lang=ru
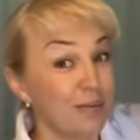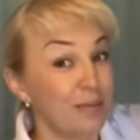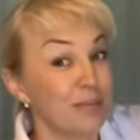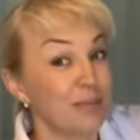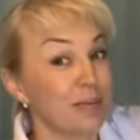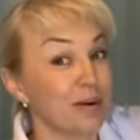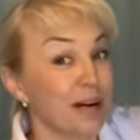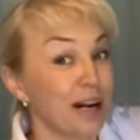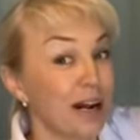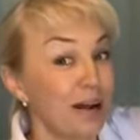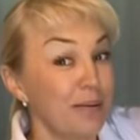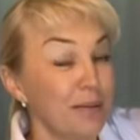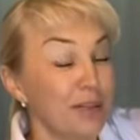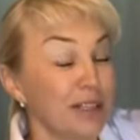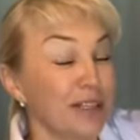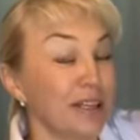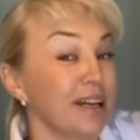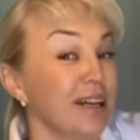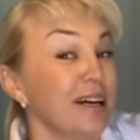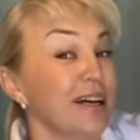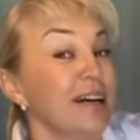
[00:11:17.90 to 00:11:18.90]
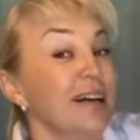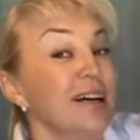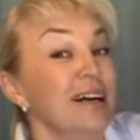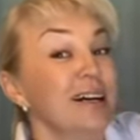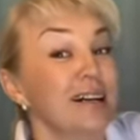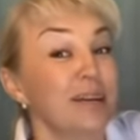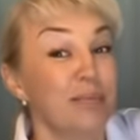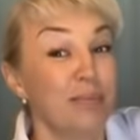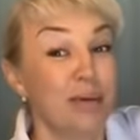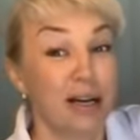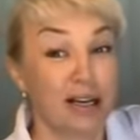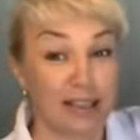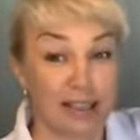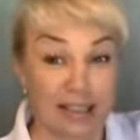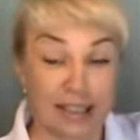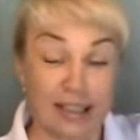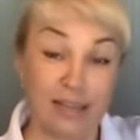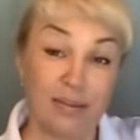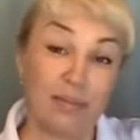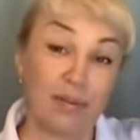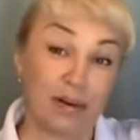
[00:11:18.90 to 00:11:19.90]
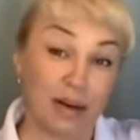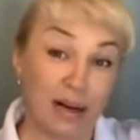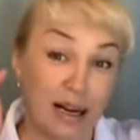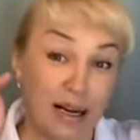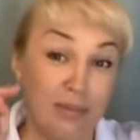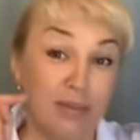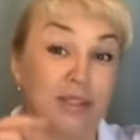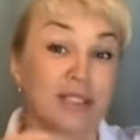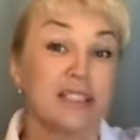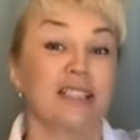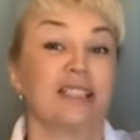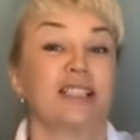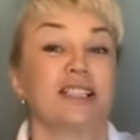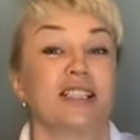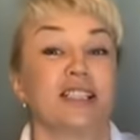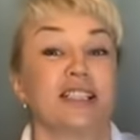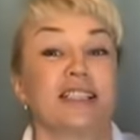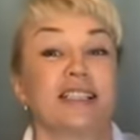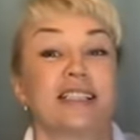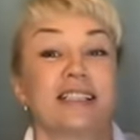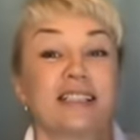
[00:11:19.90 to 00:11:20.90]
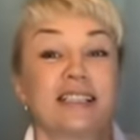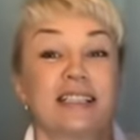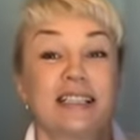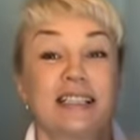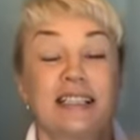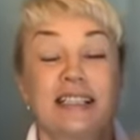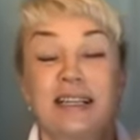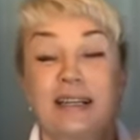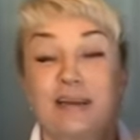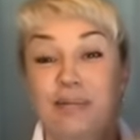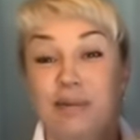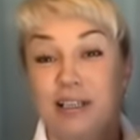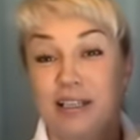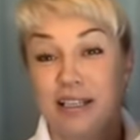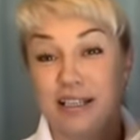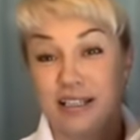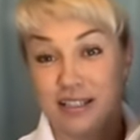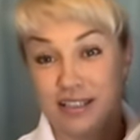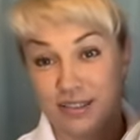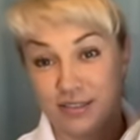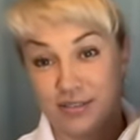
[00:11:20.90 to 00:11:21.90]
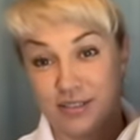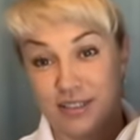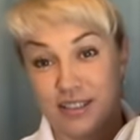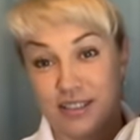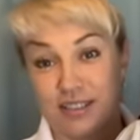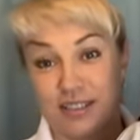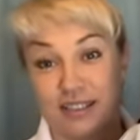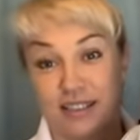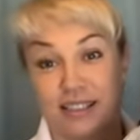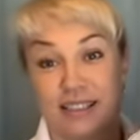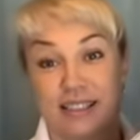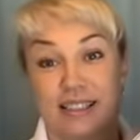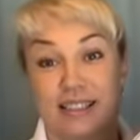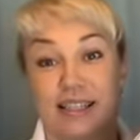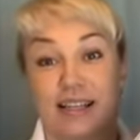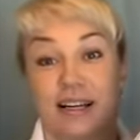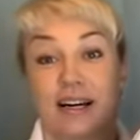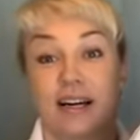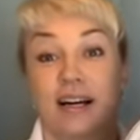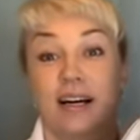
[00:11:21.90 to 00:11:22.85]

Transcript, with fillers: Брамен. Ребята, и Брамен сейчас со скидками есть в Дилардсе.